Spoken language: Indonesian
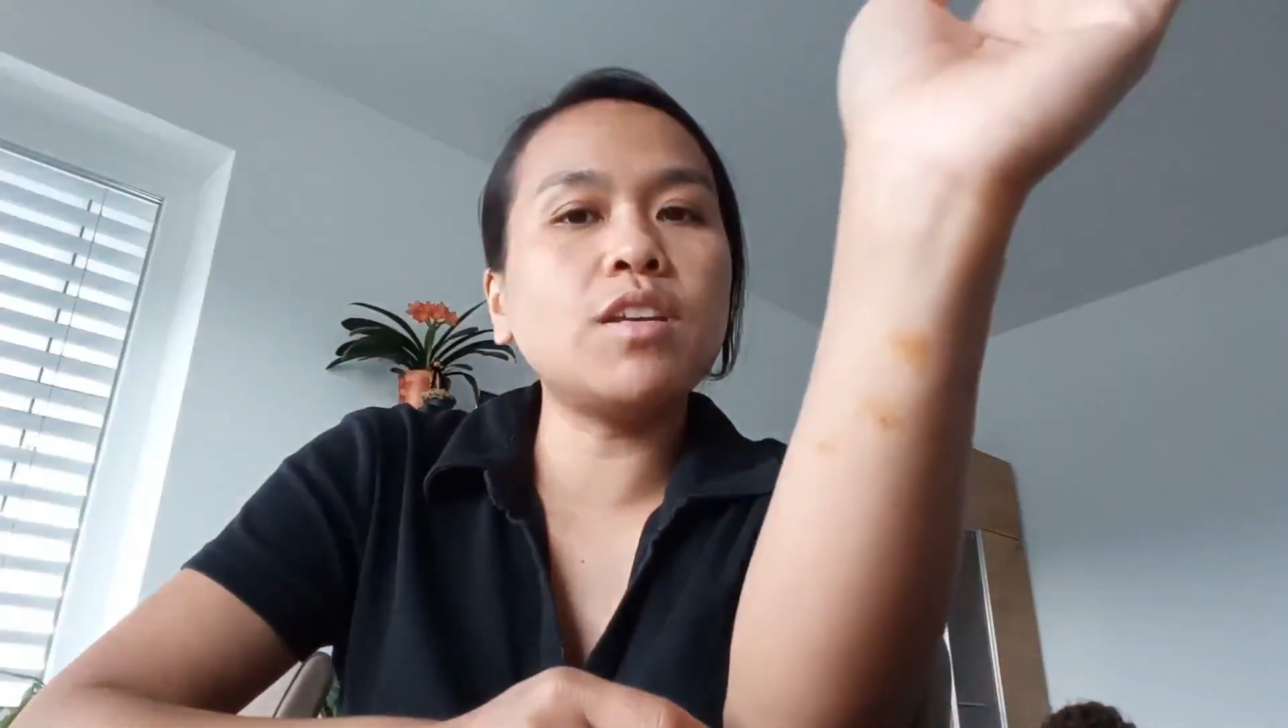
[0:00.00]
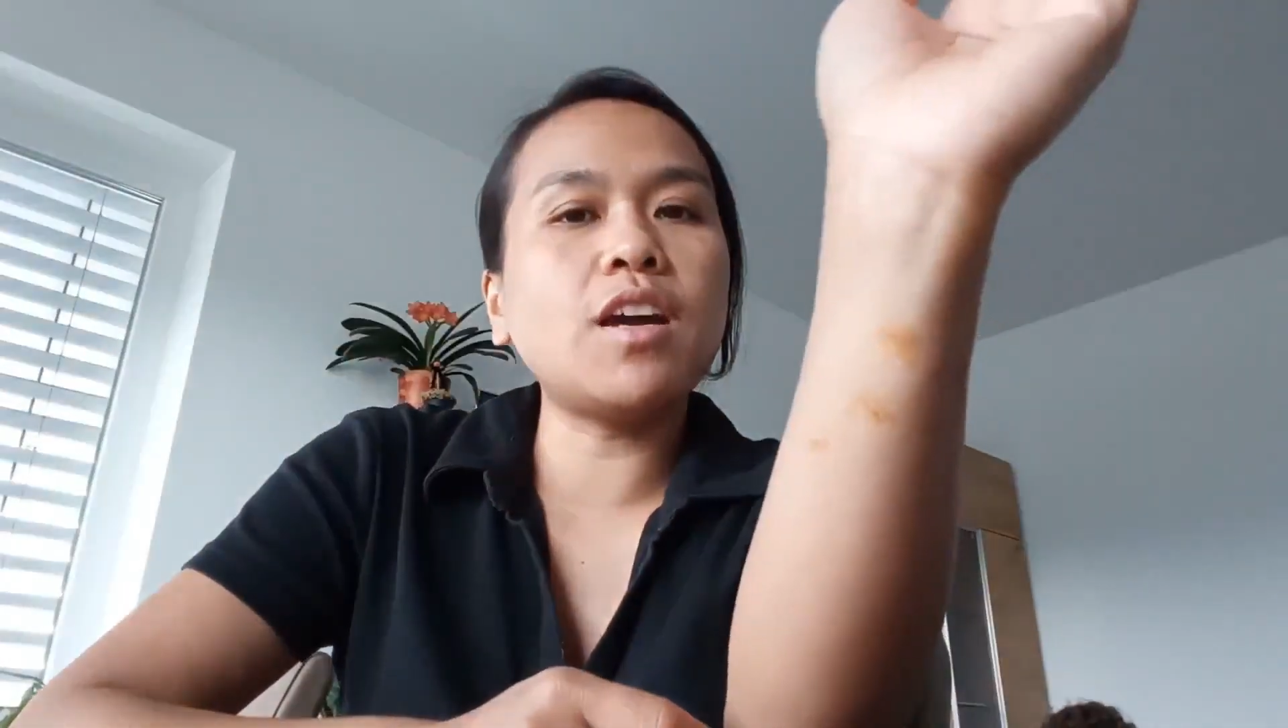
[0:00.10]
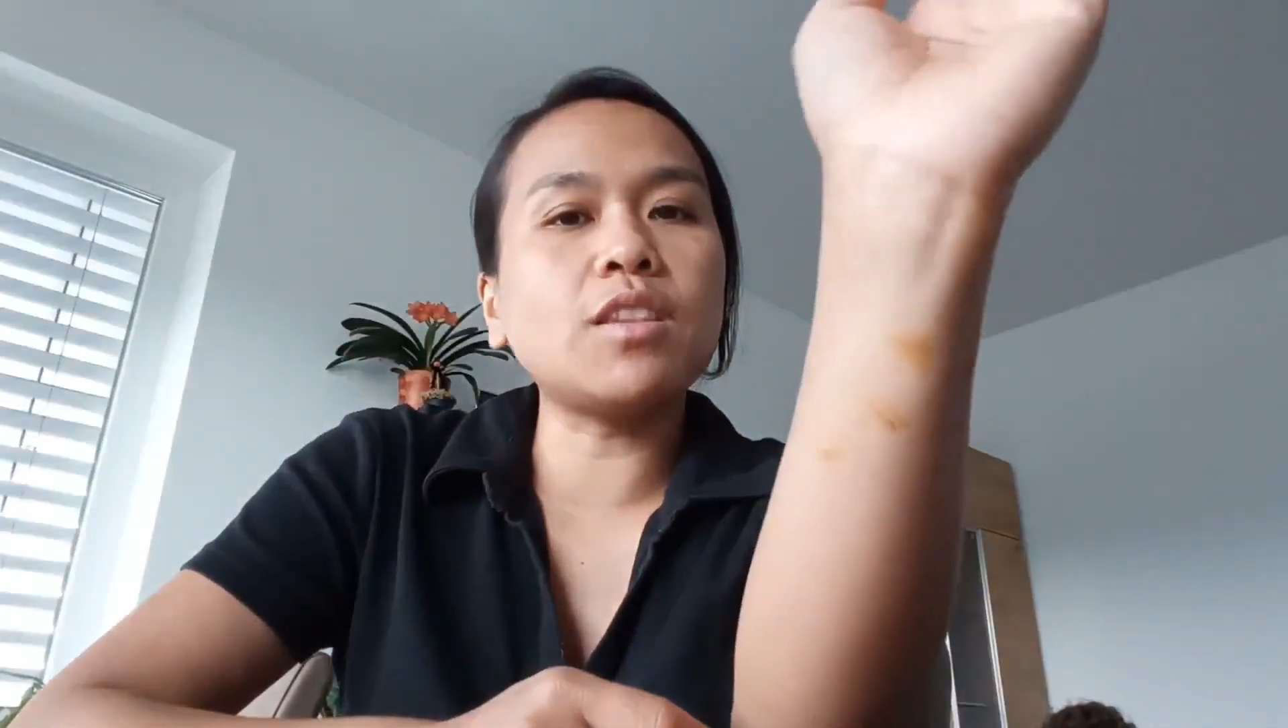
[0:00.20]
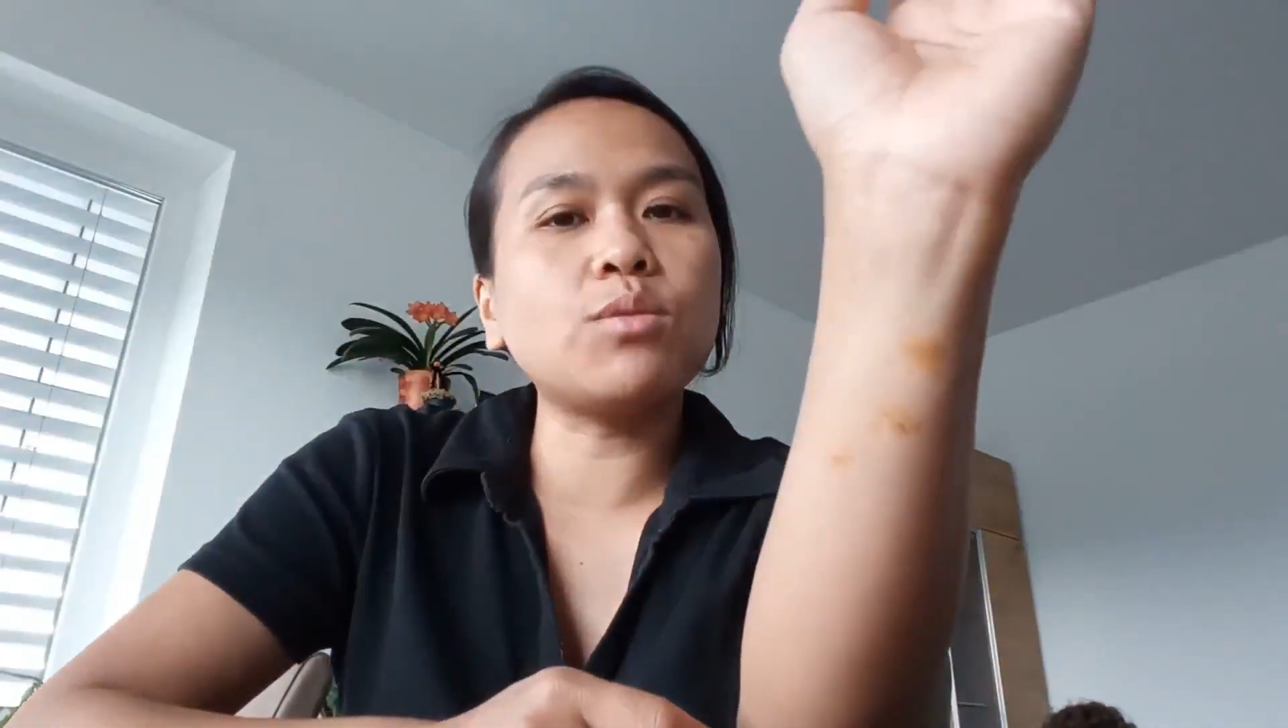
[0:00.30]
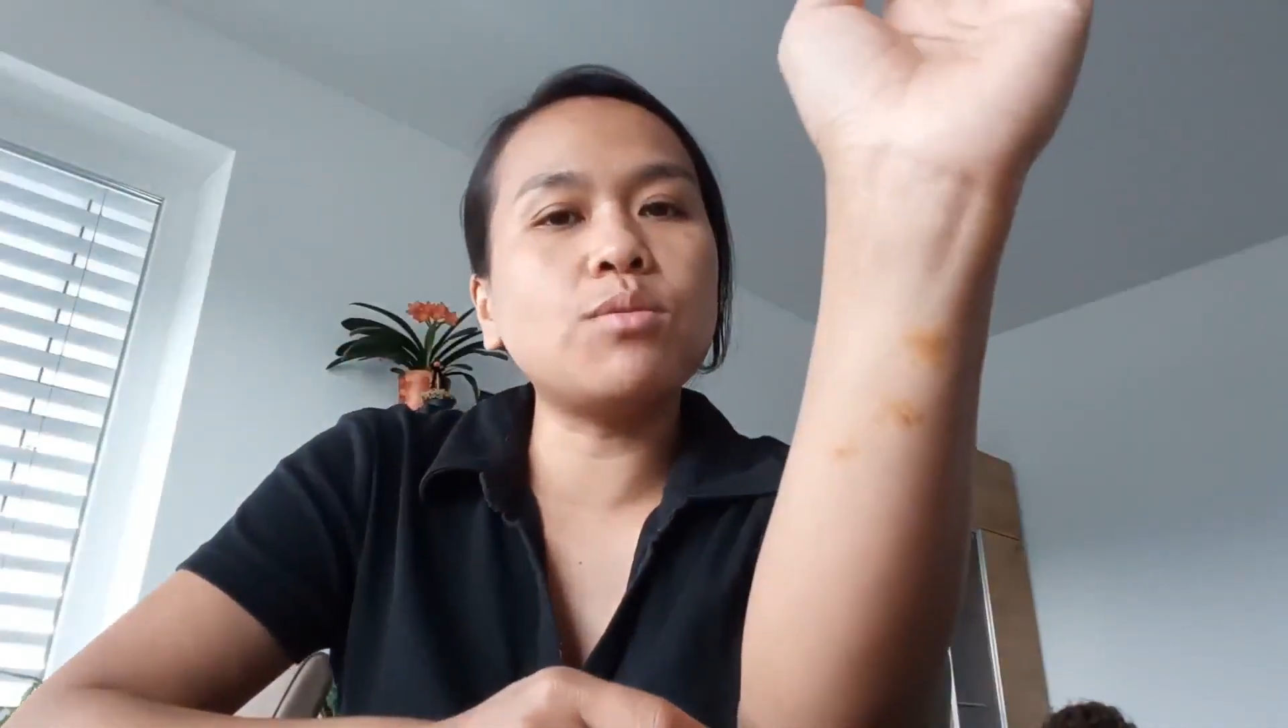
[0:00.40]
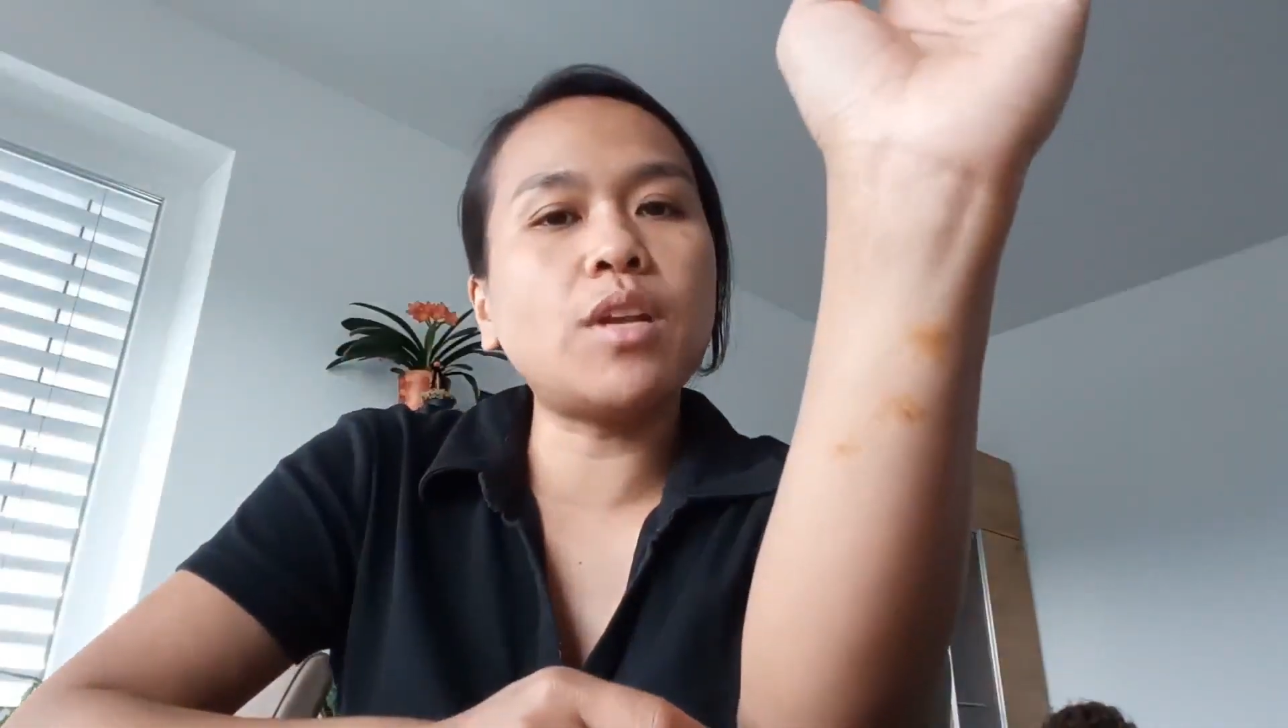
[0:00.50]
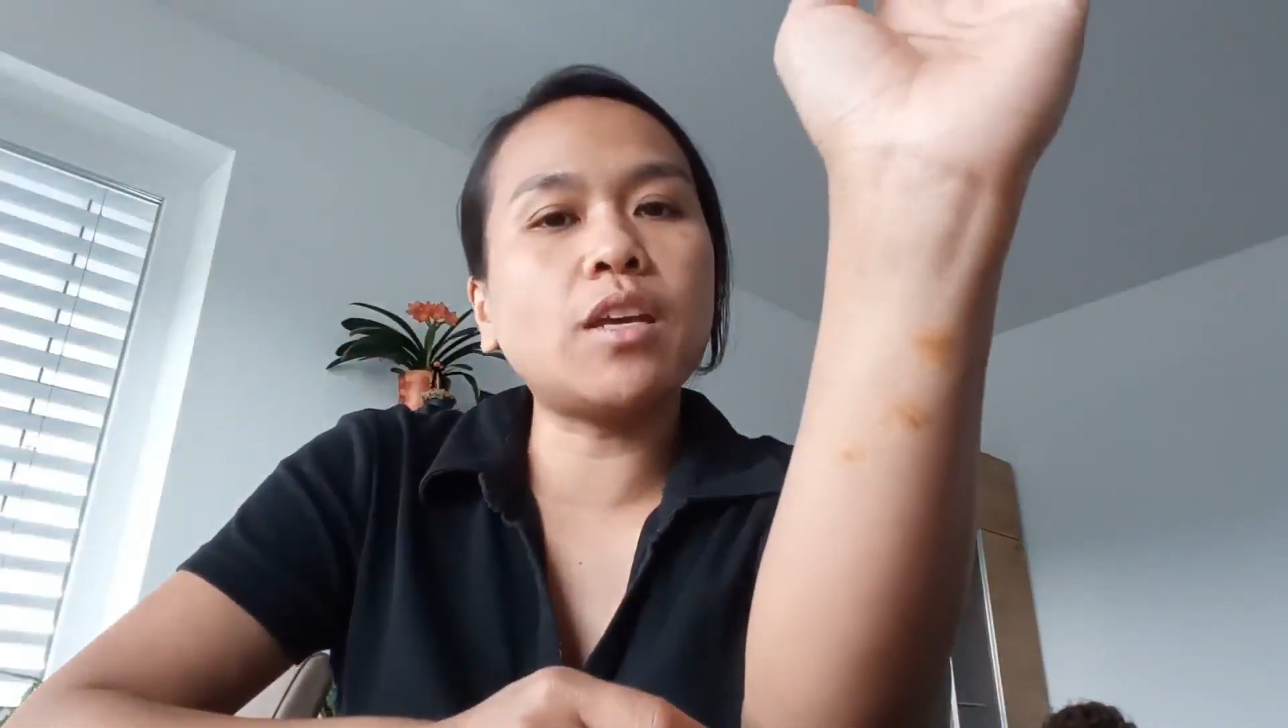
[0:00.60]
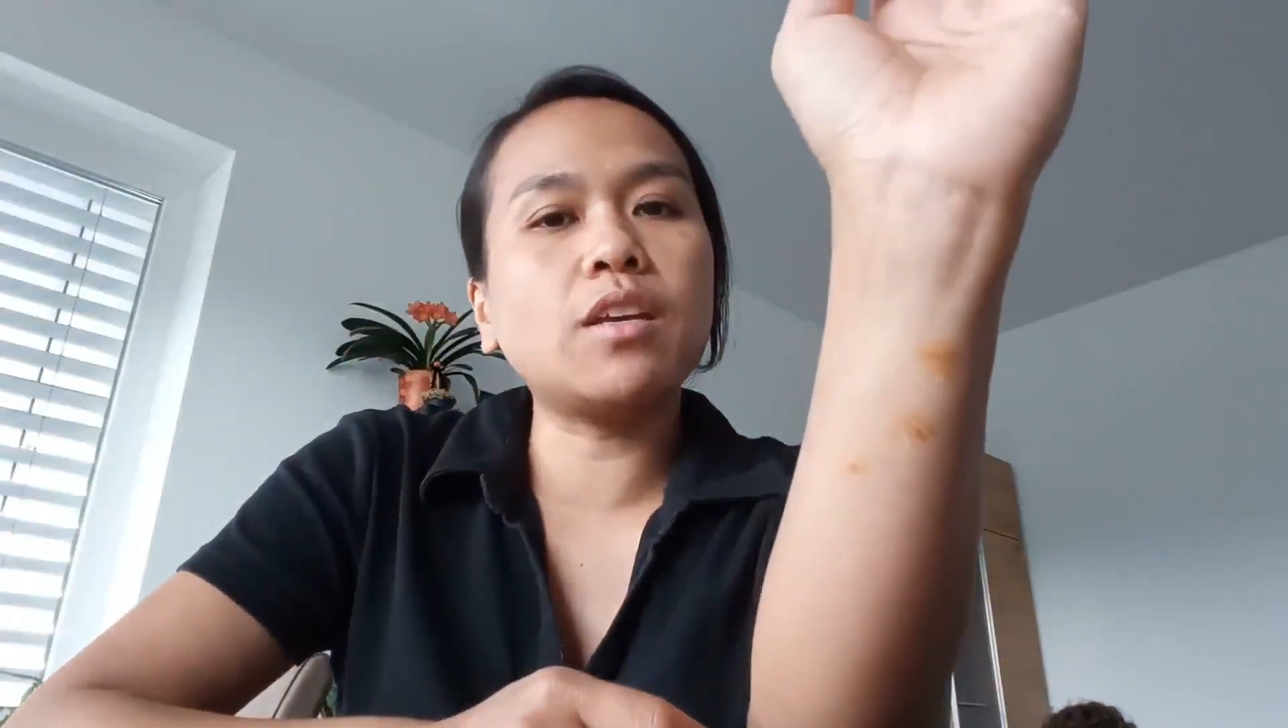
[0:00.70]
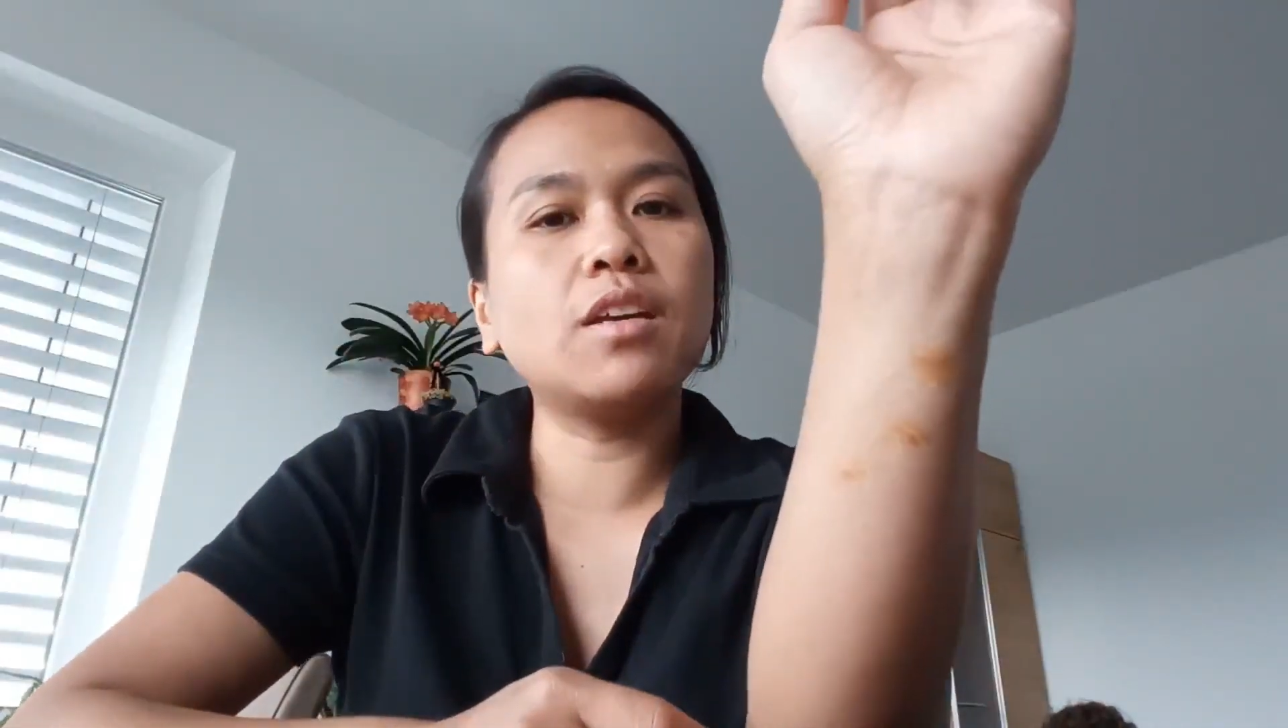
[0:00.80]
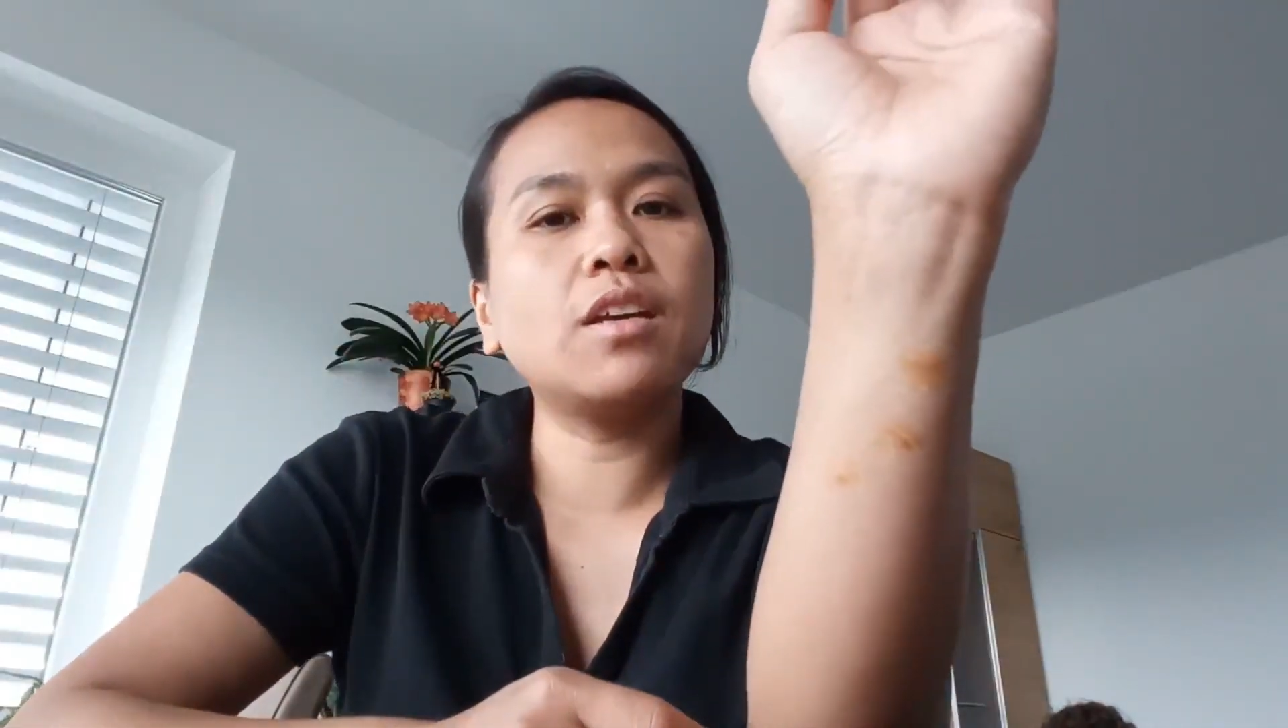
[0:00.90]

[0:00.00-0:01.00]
lihat kuning.